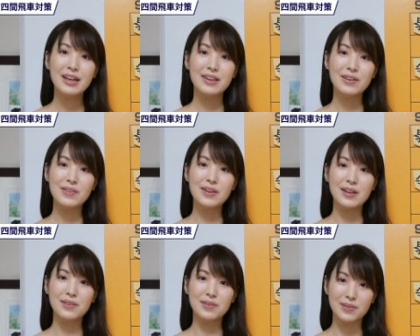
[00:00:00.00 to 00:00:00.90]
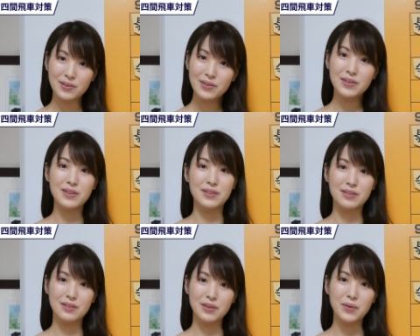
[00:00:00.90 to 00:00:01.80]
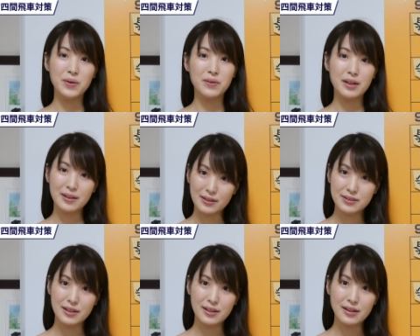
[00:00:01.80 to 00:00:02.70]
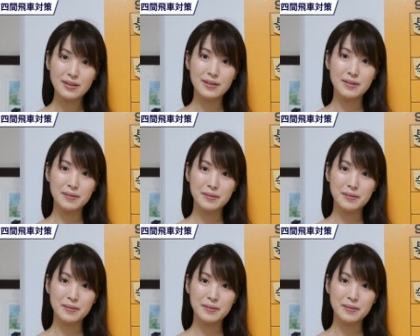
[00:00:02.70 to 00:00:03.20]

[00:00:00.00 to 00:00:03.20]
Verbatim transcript: 急戦のすごく強力な作戦です。